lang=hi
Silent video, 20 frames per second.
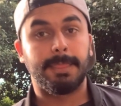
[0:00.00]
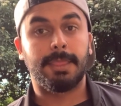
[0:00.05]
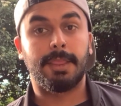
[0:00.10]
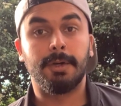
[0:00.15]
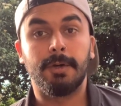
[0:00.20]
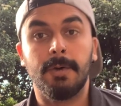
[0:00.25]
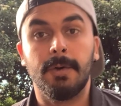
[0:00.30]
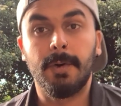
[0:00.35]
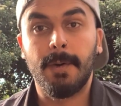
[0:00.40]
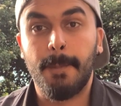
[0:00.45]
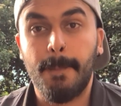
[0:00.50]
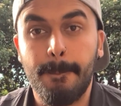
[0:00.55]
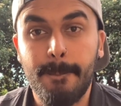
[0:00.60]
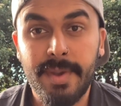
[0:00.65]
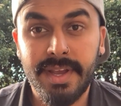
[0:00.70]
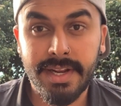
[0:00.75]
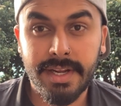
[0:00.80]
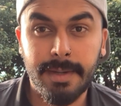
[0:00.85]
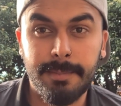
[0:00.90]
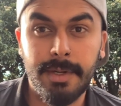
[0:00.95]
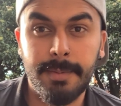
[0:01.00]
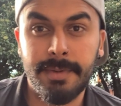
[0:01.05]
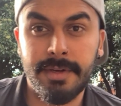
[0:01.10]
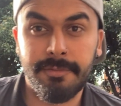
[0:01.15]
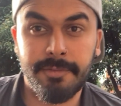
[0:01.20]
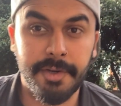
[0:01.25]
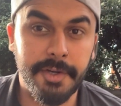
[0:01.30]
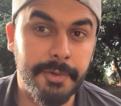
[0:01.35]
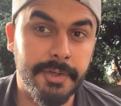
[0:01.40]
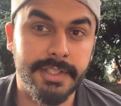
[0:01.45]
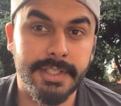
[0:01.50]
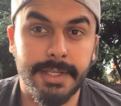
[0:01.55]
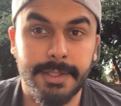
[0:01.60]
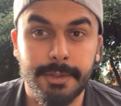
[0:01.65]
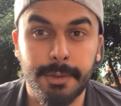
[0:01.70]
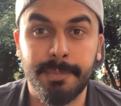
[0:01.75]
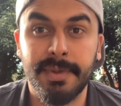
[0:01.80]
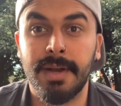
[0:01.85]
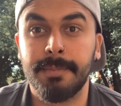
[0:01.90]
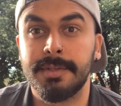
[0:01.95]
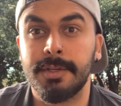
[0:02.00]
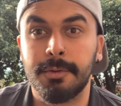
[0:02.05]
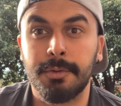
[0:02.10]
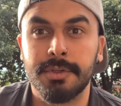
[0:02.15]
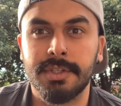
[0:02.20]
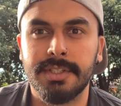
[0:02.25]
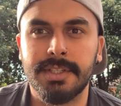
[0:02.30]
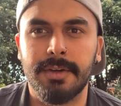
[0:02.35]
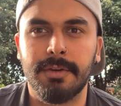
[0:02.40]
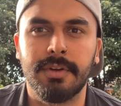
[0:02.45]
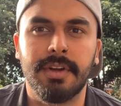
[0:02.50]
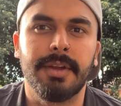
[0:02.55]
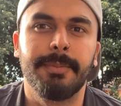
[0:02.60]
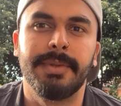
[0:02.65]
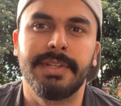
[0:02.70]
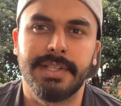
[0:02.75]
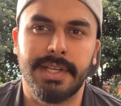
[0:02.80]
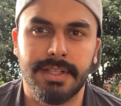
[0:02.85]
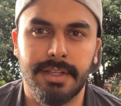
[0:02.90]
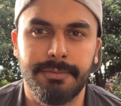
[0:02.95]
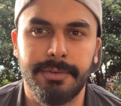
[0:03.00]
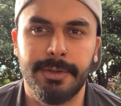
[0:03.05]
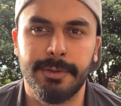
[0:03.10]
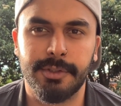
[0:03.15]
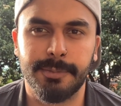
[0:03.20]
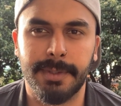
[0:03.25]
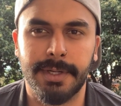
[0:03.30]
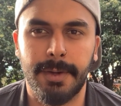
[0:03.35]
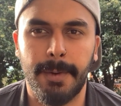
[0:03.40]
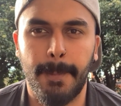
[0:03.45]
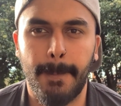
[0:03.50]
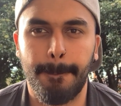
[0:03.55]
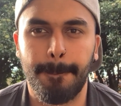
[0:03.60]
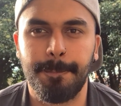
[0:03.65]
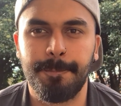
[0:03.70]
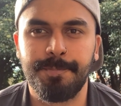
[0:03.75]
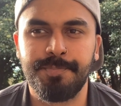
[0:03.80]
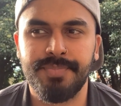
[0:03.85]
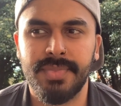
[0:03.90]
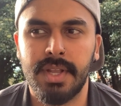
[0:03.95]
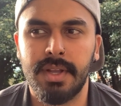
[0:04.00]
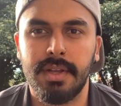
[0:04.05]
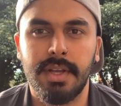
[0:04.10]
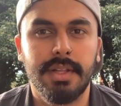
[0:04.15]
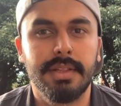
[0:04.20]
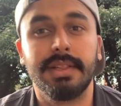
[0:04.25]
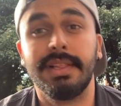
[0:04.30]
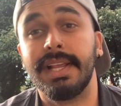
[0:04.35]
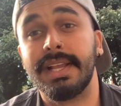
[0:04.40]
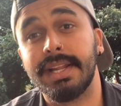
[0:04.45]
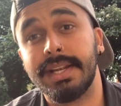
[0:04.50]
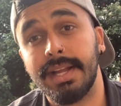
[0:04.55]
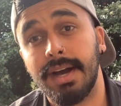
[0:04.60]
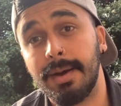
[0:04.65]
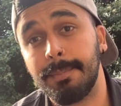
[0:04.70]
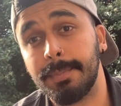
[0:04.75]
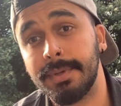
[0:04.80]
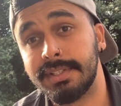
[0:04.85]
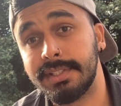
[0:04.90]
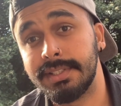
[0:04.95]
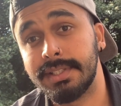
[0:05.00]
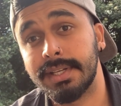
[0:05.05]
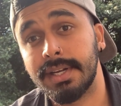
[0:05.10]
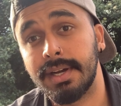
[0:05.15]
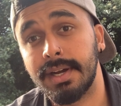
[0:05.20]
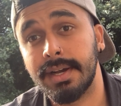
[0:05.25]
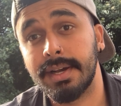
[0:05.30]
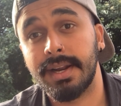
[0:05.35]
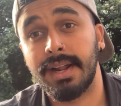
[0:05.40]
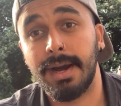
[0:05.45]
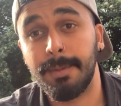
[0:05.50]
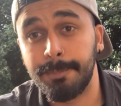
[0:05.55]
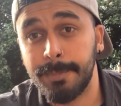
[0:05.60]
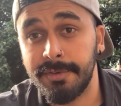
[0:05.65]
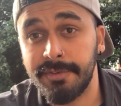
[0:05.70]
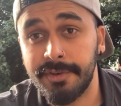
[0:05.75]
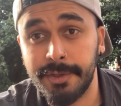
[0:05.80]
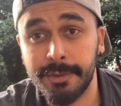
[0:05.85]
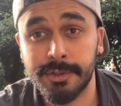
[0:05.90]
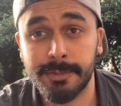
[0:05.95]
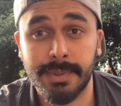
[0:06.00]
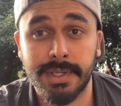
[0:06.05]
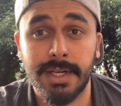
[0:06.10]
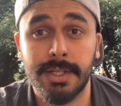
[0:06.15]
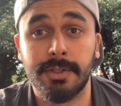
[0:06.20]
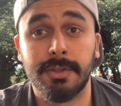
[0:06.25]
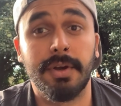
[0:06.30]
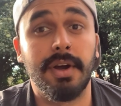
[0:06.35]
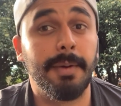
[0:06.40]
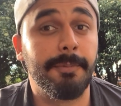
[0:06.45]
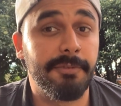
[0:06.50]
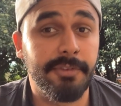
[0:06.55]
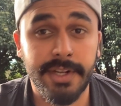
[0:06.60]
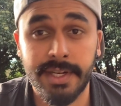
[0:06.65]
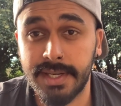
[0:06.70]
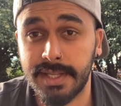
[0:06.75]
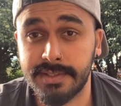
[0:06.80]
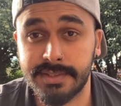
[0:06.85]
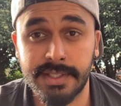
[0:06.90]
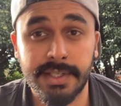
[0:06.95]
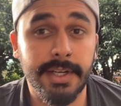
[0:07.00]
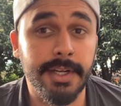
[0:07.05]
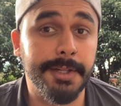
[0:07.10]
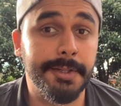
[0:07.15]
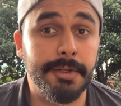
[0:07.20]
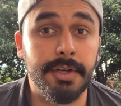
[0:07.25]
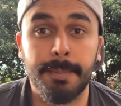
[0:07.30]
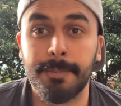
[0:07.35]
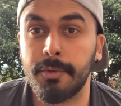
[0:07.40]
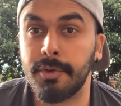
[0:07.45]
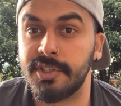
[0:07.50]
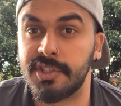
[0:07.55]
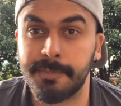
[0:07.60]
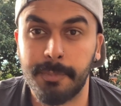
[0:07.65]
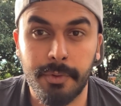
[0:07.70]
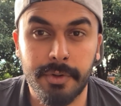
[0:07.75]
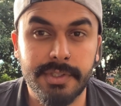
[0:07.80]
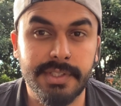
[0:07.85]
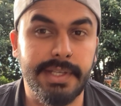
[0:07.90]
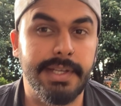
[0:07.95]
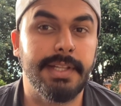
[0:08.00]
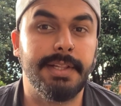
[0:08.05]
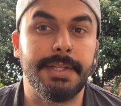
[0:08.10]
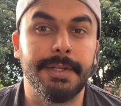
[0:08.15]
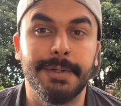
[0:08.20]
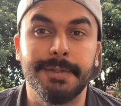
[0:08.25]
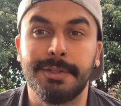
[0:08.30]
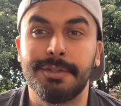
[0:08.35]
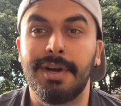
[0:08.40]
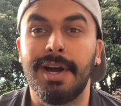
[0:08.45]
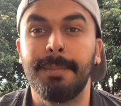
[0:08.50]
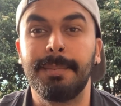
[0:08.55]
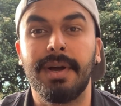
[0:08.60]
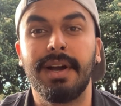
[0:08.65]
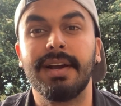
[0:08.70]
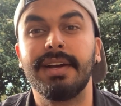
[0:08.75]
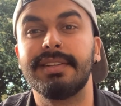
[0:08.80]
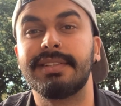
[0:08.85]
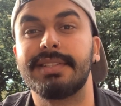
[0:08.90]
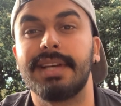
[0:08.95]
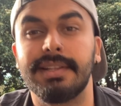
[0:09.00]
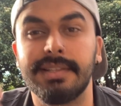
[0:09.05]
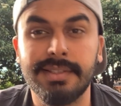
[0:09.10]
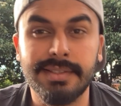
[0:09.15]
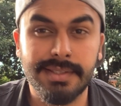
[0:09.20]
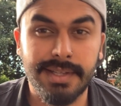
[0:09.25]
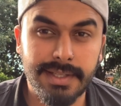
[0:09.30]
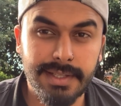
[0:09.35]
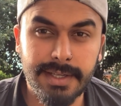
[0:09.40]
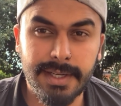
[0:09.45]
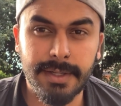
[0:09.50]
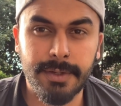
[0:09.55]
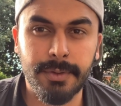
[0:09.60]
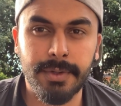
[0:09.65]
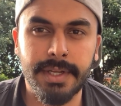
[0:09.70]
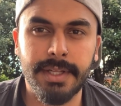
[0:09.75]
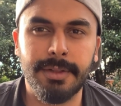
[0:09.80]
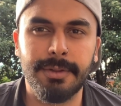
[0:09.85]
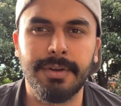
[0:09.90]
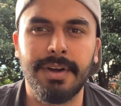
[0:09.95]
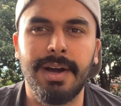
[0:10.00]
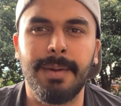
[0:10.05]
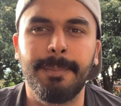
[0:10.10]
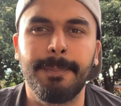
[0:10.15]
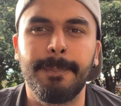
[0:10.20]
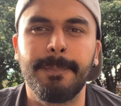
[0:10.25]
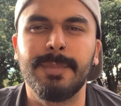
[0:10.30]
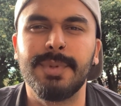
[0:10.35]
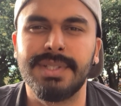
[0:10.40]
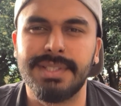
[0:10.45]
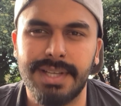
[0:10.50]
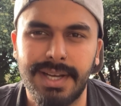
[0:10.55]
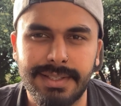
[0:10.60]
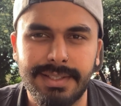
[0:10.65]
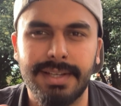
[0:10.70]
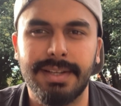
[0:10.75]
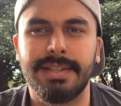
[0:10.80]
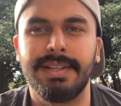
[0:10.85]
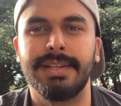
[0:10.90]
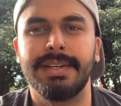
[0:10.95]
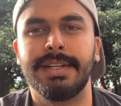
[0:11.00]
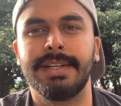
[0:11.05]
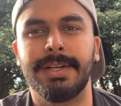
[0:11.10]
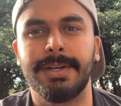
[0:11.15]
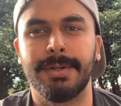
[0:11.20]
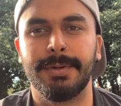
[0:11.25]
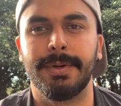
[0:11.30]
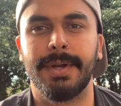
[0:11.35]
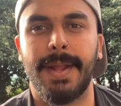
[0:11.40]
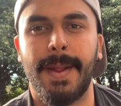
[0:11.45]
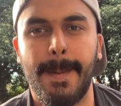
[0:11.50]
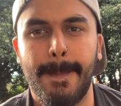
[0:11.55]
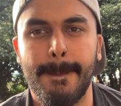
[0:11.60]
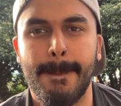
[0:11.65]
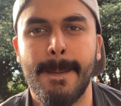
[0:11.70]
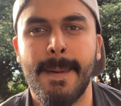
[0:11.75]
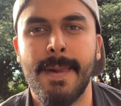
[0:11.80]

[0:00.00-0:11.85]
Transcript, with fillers: तो मेरे गमले मेरी वीडियोज़ हैं तो मैं आपसे कोशिश करूँगा मैं ज़्यादा वीडियोज़ बनाऊँ लेकिन आप इसी तरह अगर आप भी वीडियोस बनाते हो आप फ्री करते हो आप कोई स्पोर्ट्स खेलते हो तो आप अगर ज़्यादा से ज़्यादा करोगे तो आप ज़्यादा लर्न करोगे